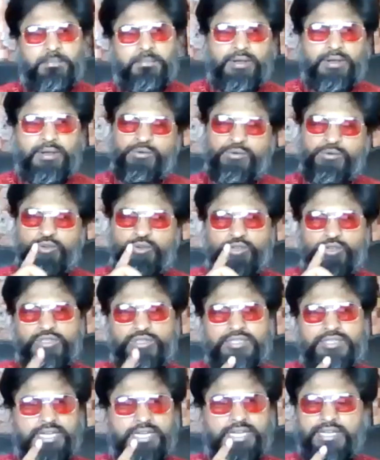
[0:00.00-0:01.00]
ஆமா ஒரு
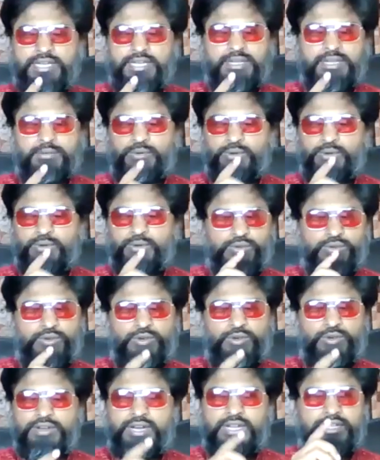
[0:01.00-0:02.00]
கடையில ஒரு
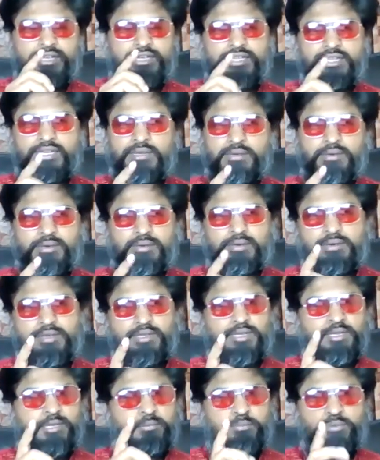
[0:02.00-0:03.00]
கோயில்ல தான் நீங்க
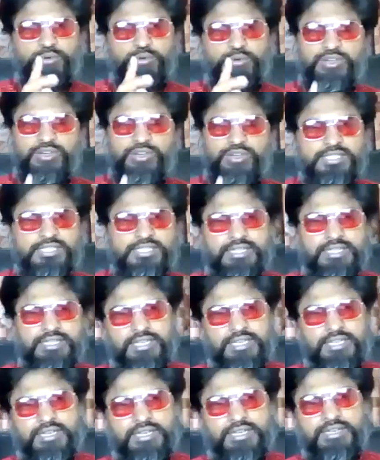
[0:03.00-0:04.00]
பூக்கடை
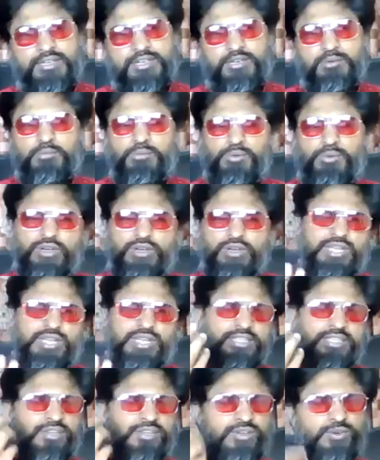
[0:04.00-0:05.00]
வச்சிருக்கிறீங்க
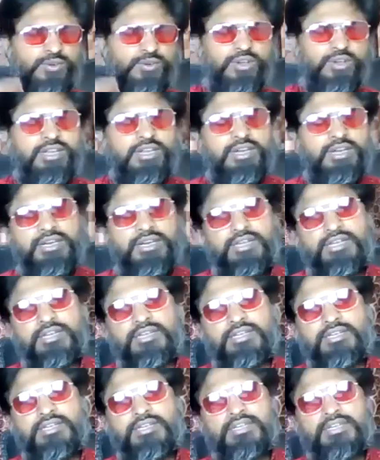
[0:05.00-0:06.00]
கும்பகோணத்துல எத்தனையோ கோயில்கள்
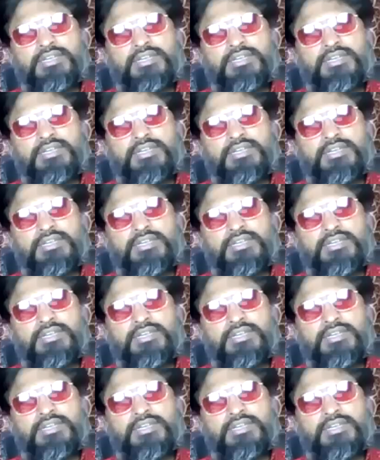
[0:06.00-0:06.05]
இருக்கு